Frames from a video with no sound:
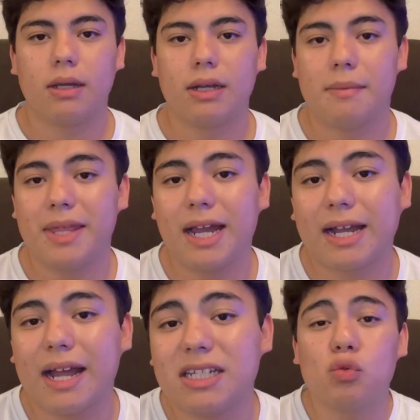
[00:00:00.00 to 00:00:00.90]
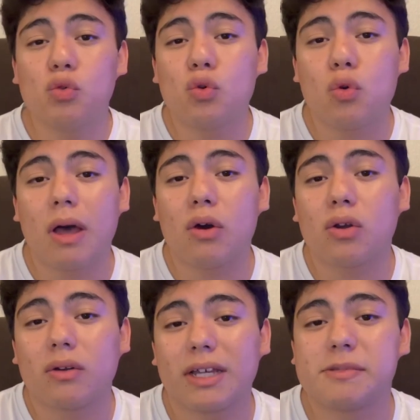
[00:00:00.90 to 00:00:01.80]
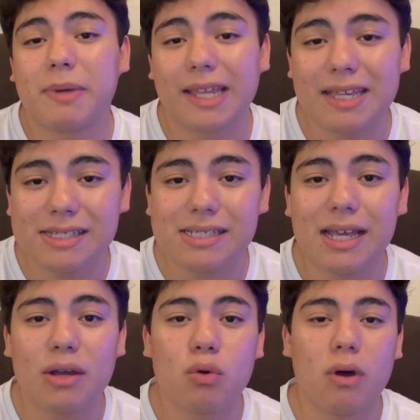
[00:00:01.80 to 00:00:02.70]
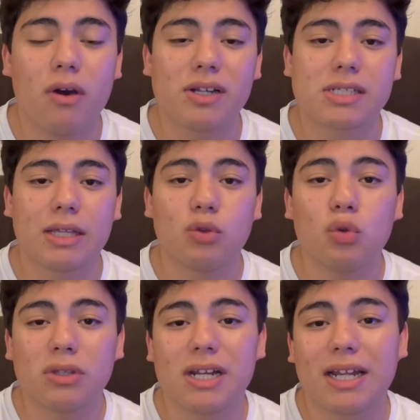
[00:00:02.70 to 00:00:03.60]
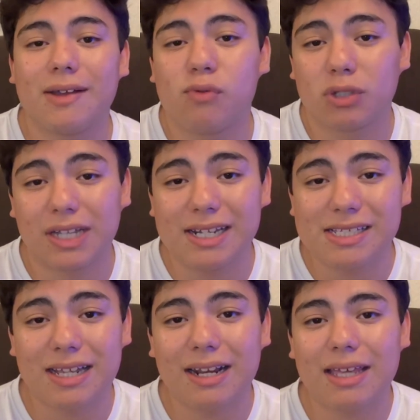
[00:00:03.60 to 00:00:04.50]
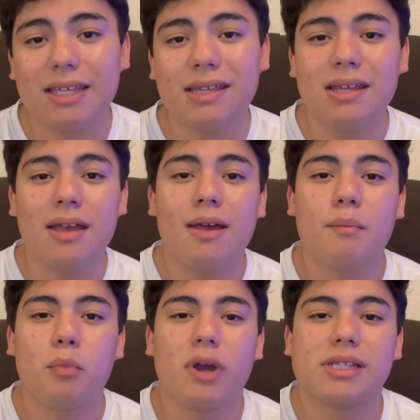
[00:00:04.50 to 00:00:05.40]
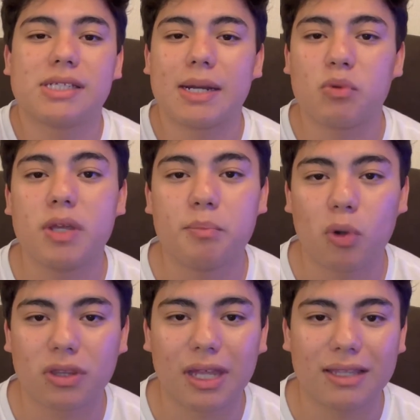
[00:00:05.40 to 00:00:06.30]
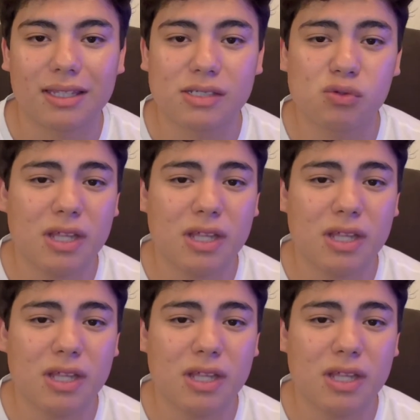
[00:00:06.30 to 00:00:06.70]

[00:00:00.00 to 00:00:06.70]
En la media cancha, un jugador con experiencia, jugadores que nutran, que fortalezcan ahí, pueden ser muy importantes.